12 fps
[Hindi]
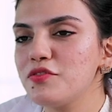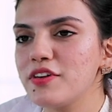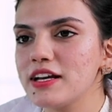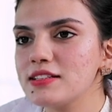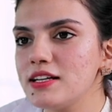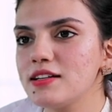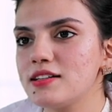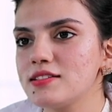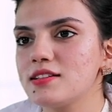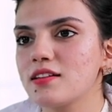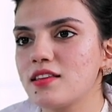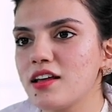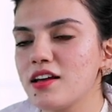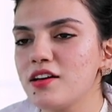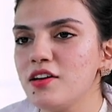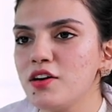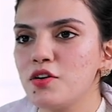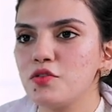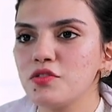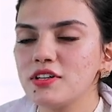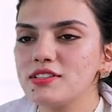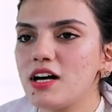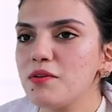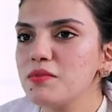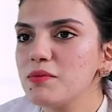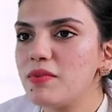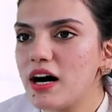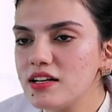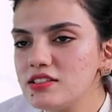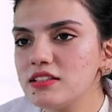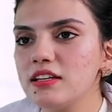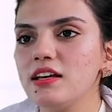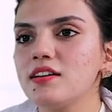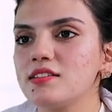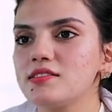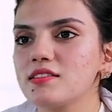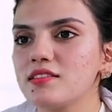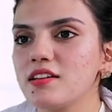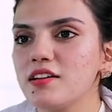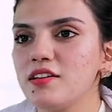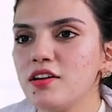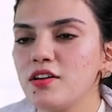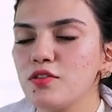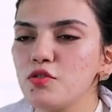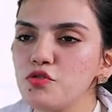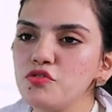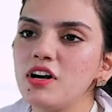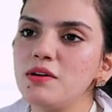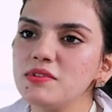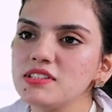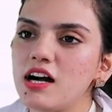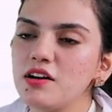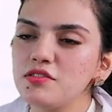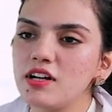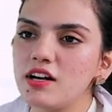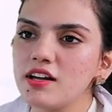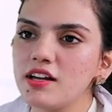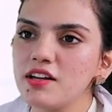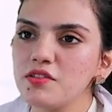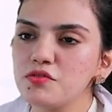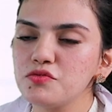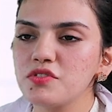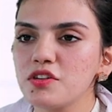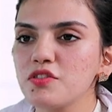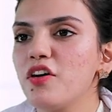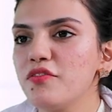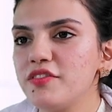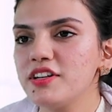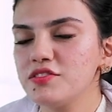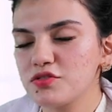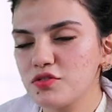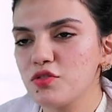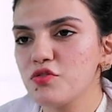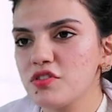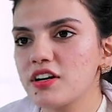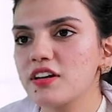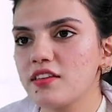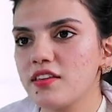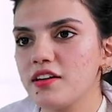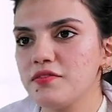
को फेस नहीं कर सकते उनके सामने बातचीत नहीं कर सकते लोग उनका मजाक उड़ा के उनके कॉन्फिडेंस को लो कर देते